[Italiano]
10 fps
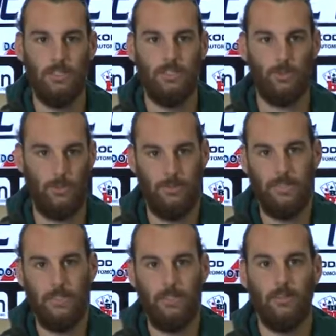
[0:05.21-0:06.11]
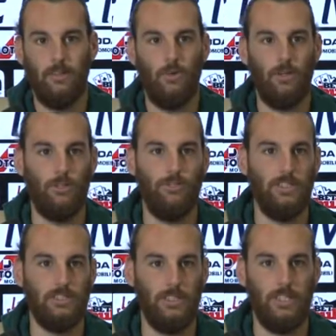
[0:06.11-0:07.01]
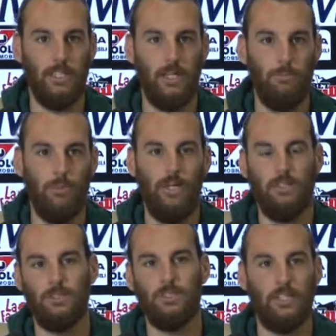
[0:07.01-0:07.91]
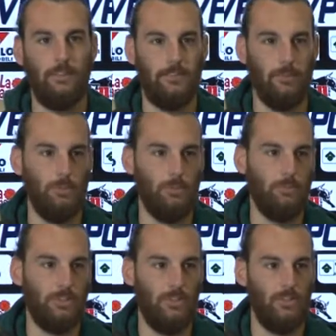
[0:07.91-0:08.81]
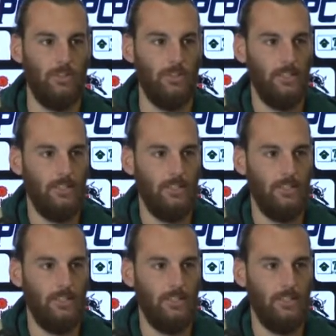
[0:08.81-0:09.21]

sicuramente quando vinci è, è, più alto, si scherza di più, però